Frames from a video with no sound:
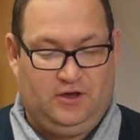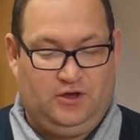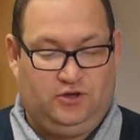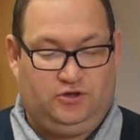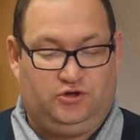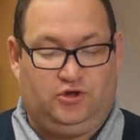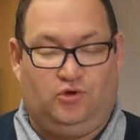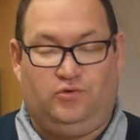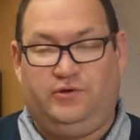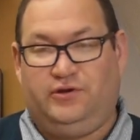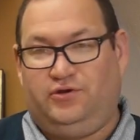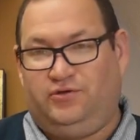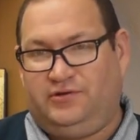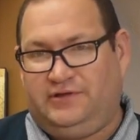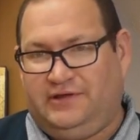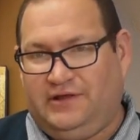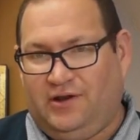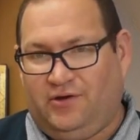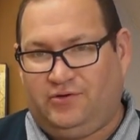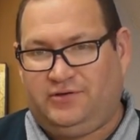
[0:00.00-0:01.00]
celui du
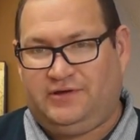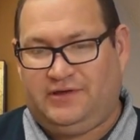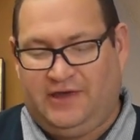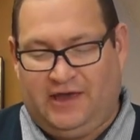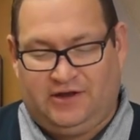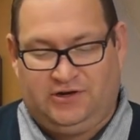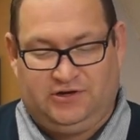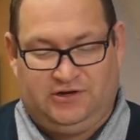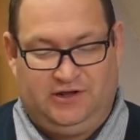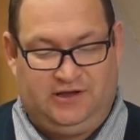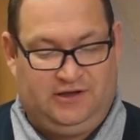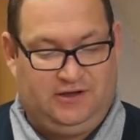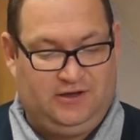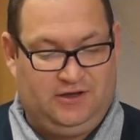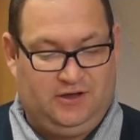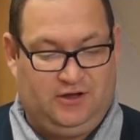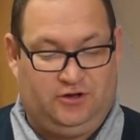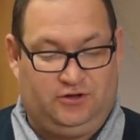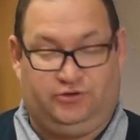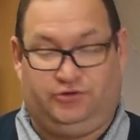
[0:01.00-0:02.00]
silence caché
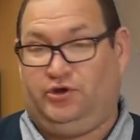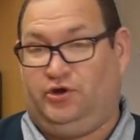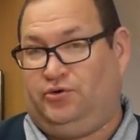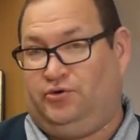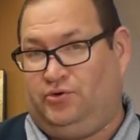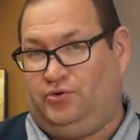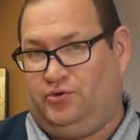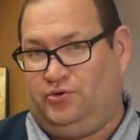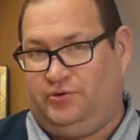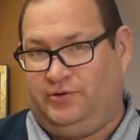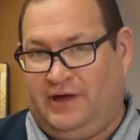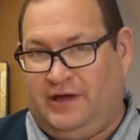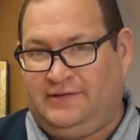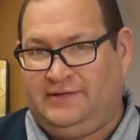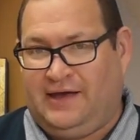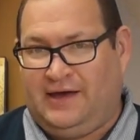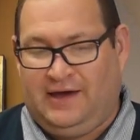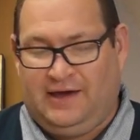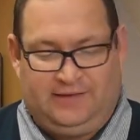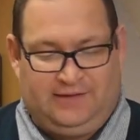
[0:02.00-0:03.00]
dans nos
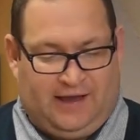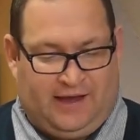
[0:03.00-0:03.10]
Nazareth